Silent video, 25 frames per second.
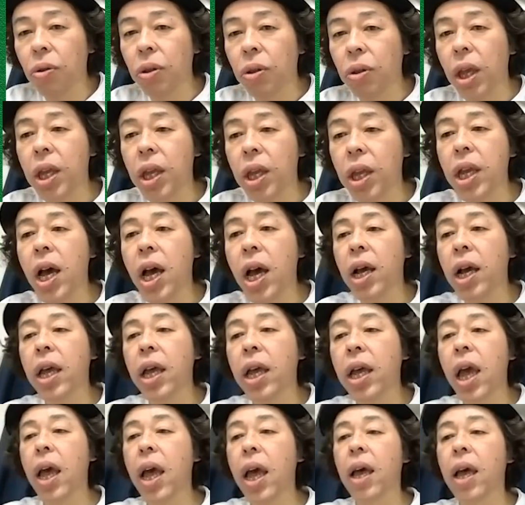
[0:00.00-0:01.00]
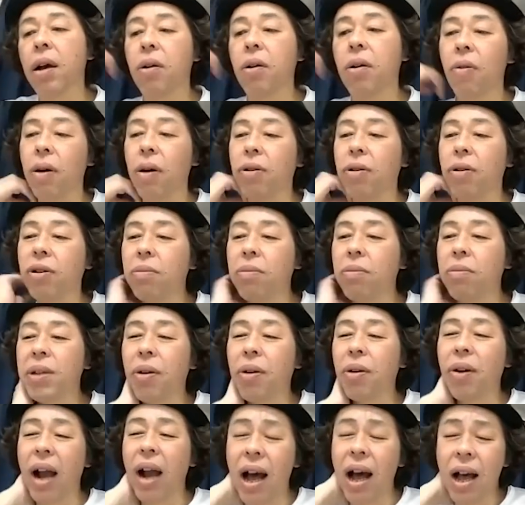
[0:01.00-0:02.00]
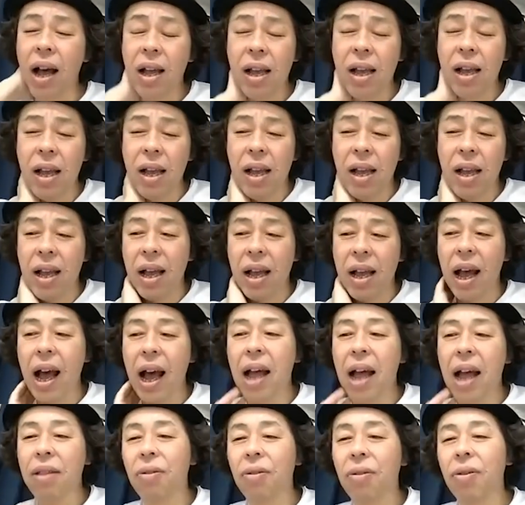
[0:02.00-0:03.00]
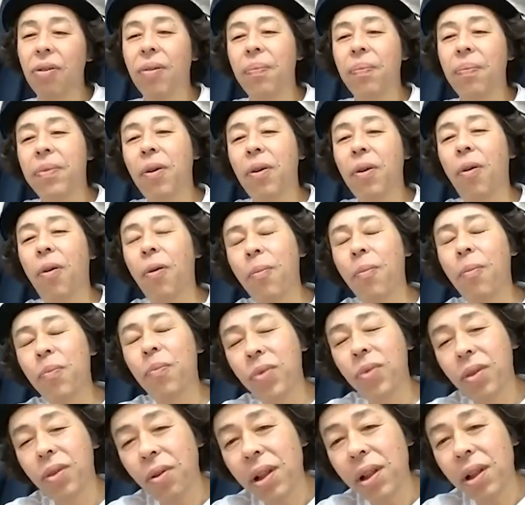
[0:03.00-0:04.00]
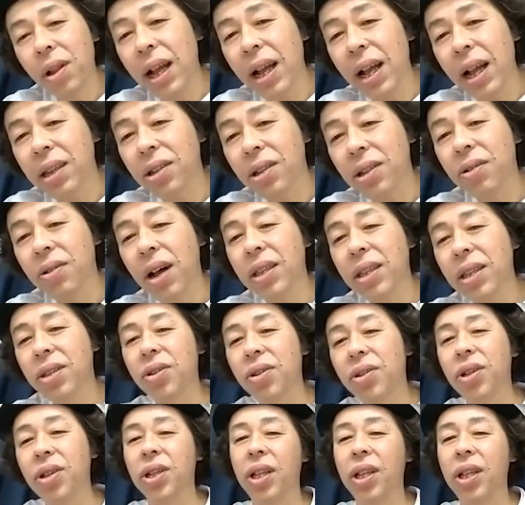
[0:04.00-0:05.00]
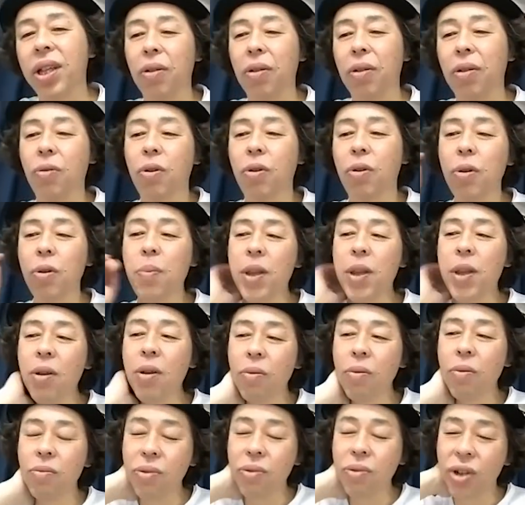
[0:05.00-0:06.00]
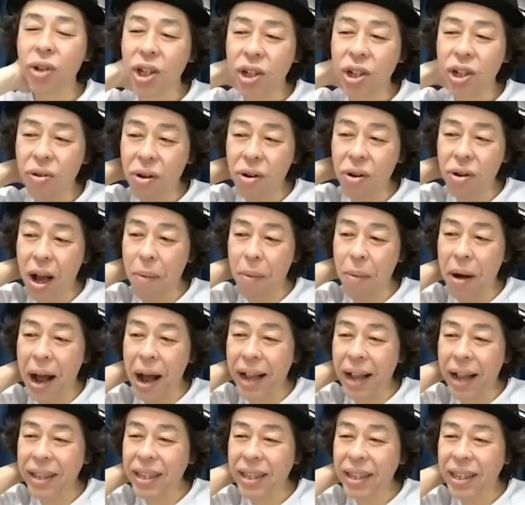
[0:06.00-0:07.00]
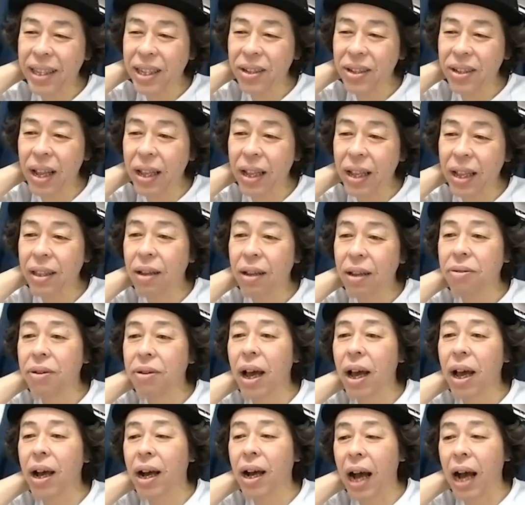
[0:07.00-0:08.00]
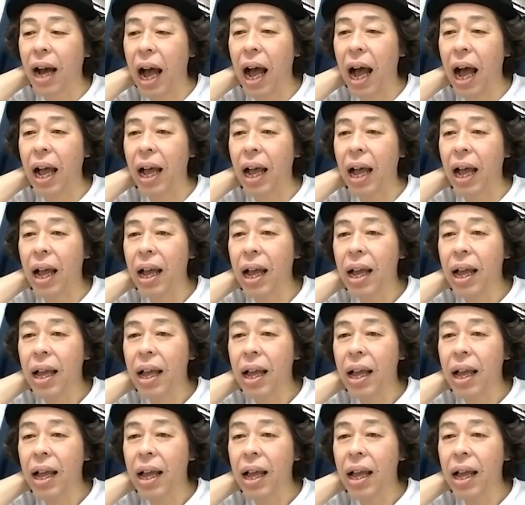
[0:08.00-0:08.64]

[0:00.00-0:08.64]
織って日焼け、首、ほら、あの本当に夏の暑いしてあの首の後ろがまっつなってくるやんか、ね、